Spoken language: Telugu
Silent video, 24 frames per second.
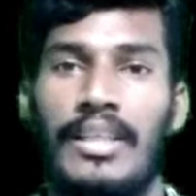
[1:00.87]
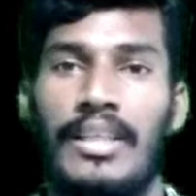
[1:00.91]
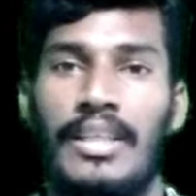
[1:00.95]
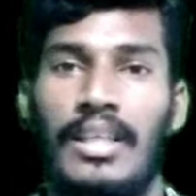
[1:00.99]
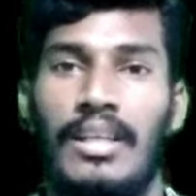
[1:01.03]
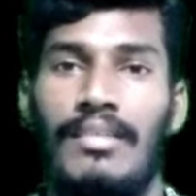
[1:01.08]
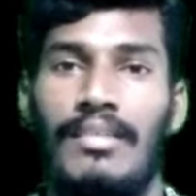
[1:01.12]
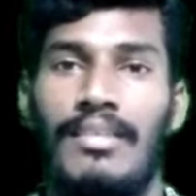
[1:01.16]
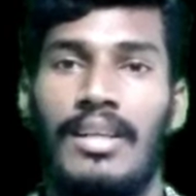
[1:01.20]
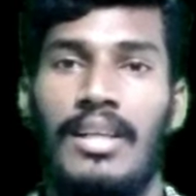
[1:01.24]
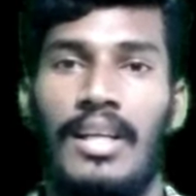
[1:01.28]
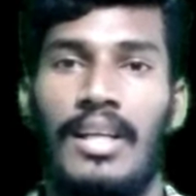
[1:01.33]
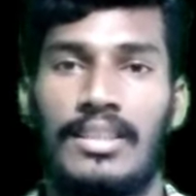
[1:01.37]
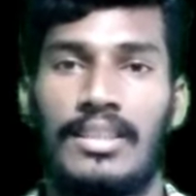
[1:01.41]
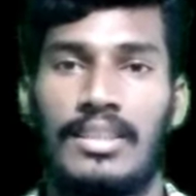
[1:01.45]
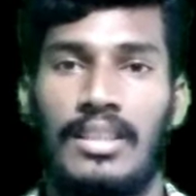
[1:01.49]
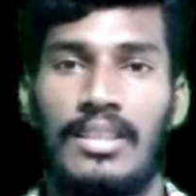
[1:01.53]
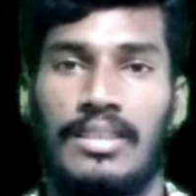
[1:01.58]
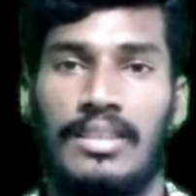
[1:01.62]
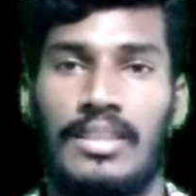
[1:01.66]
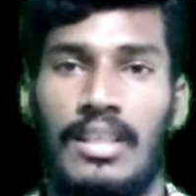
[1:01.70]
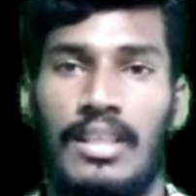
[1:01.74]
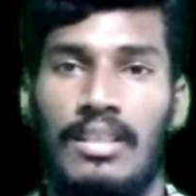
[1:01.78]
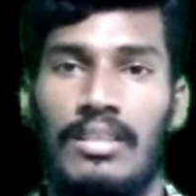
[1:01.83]
ఇరవై లక్షల
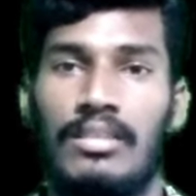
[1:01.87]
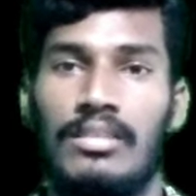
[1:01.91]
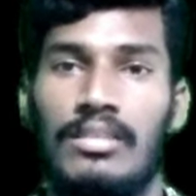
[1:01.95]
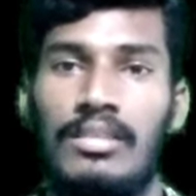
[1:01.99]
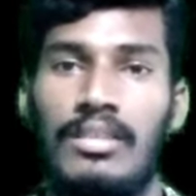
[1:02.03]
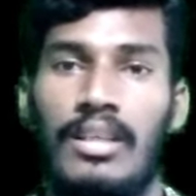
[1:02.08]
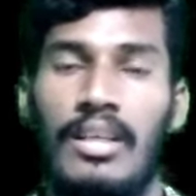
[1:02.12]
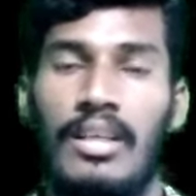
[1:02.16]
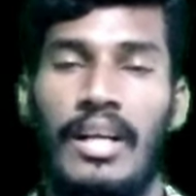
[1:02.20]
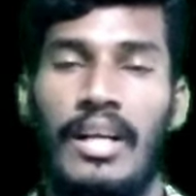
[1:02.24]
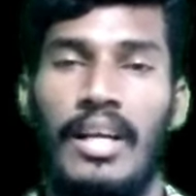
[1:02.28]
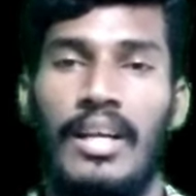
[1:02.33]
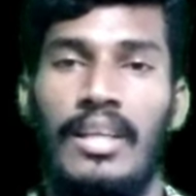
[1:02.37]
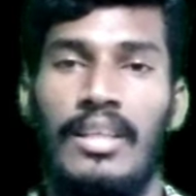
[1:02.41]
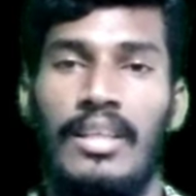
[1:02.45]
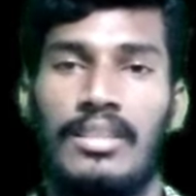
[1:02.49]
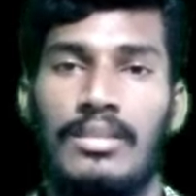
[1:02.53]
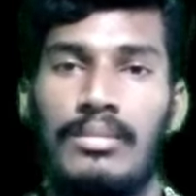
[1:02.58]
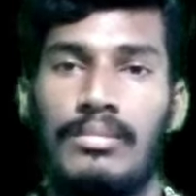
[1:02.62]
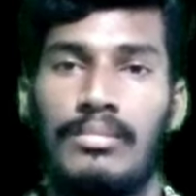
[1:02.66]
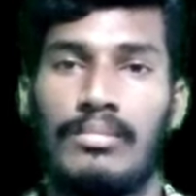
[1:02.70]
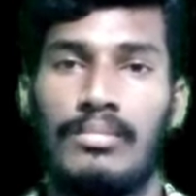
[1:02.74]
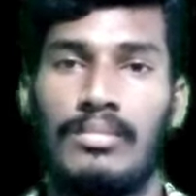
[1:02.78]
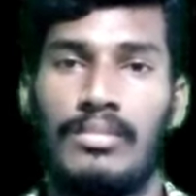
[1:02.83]
సార్లు కనీసం